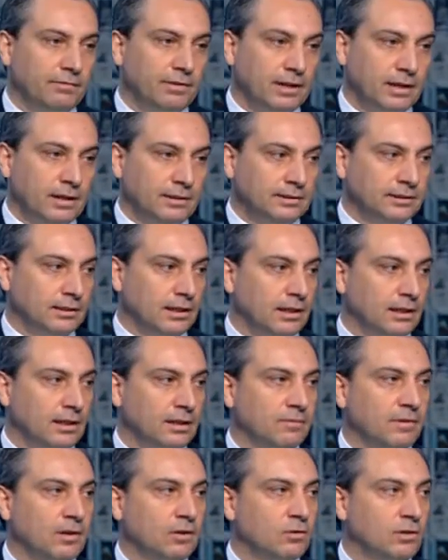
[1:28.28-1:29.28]
غزة
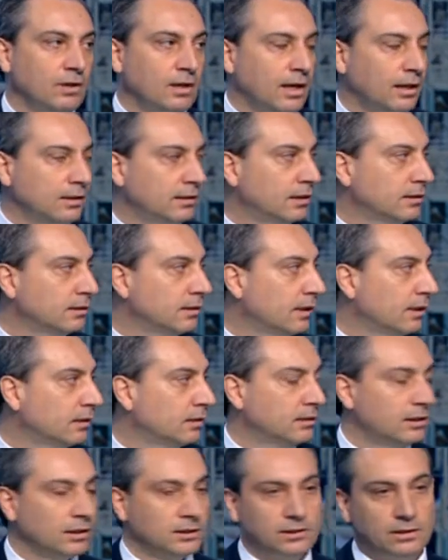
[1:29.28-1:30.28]
إنما كل الأحداث
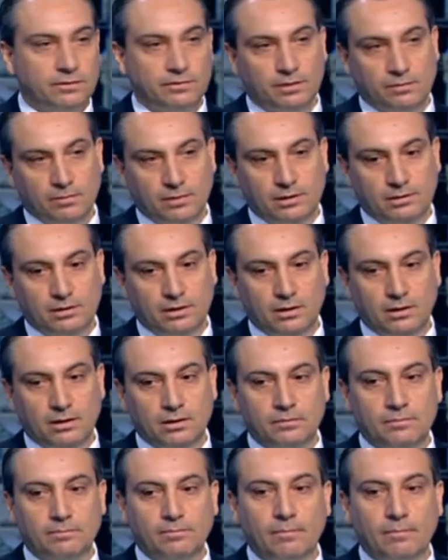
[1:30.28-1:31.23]
التي تجري في المنطقة